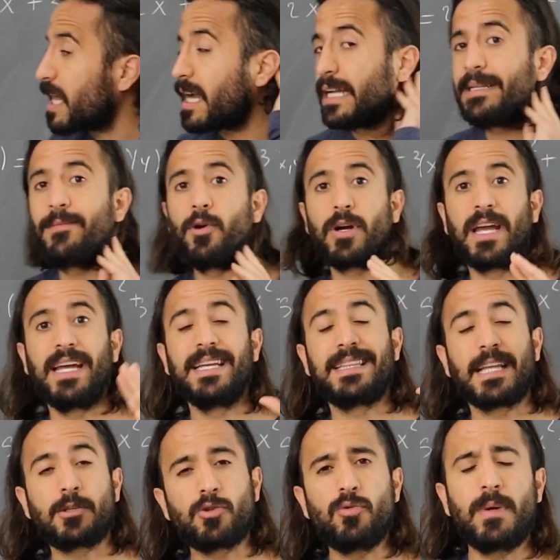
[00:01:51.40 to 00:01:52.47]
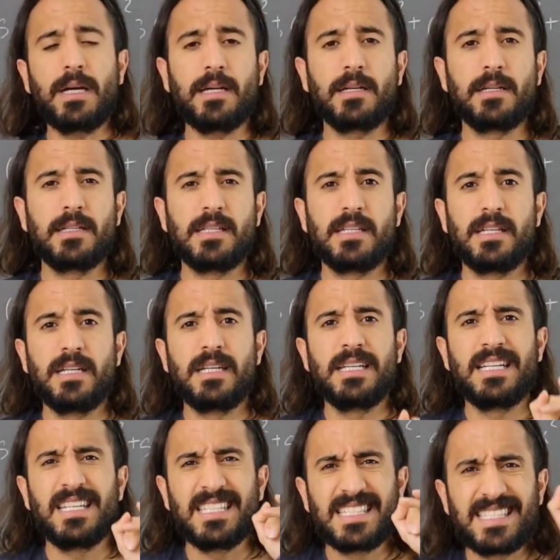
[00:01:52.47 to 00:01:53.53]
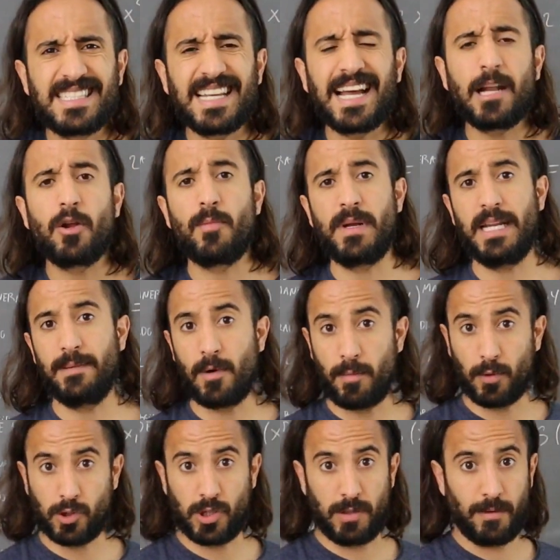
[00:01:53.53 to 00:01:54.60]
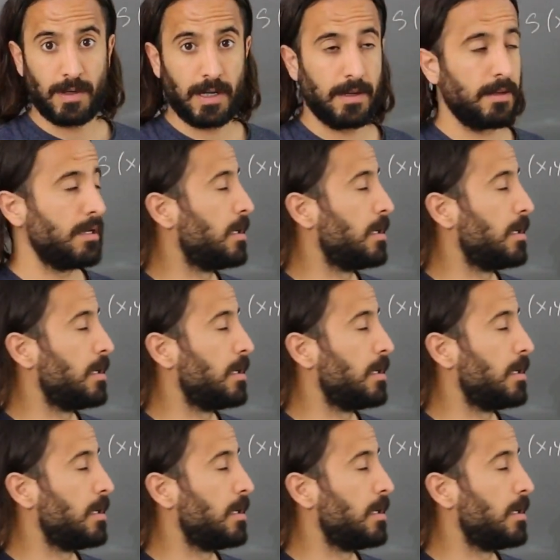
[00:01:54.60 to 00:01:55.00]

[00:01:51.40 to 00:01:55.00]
queremos que esta suma sea lo mínimo posible.